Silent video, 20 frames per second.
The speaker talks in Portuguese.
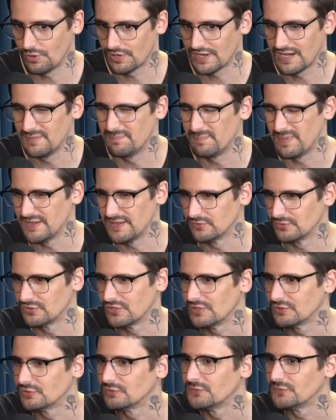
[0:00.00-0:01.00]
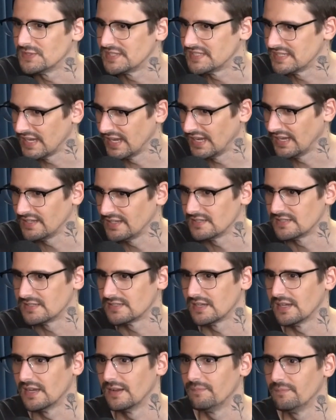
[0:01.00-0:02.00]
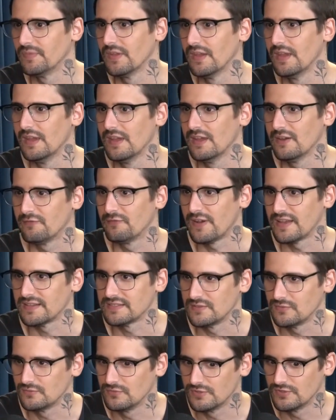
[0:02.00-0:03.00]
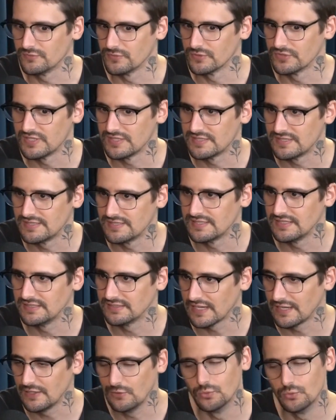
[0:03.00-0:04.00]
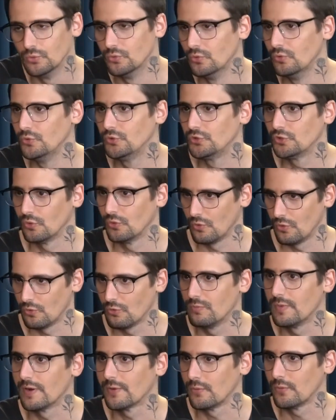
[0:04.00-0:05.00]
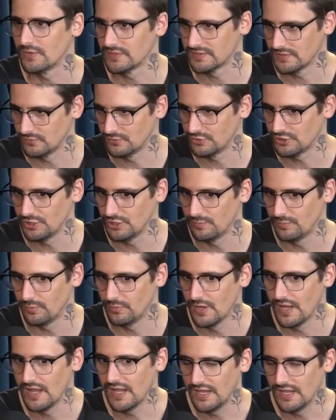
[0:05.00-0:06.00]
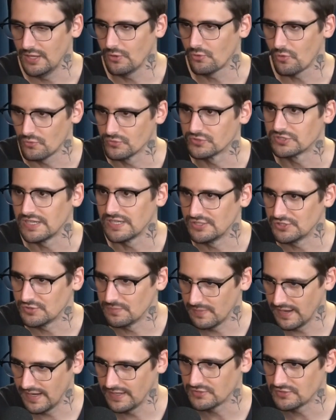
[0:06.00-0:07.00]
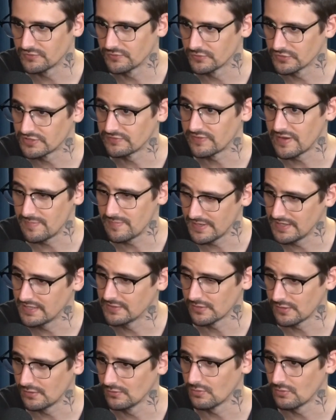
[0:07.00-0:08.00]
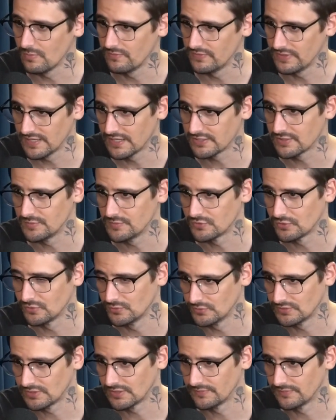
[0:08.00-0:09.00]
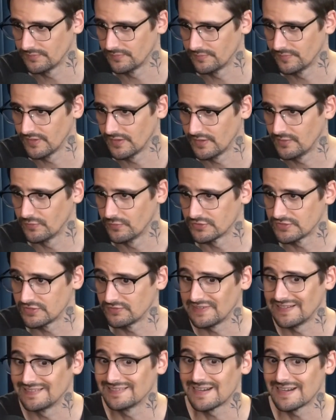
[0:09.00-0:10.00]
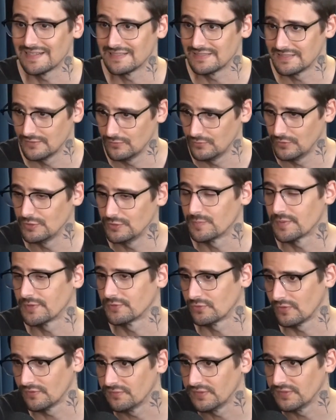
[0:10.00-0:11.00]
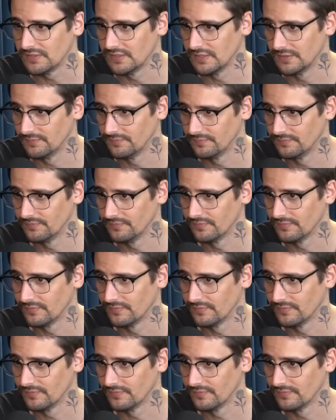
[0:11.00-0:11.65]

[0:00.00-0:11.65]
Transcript: um, aquele peso de insuficiência, fazem com que você se sinta inútil ou alguma coisa do tipo, inconscientemente você vai pegando aquilo como verdade absoluta e você vai trazendo isso para sua vida.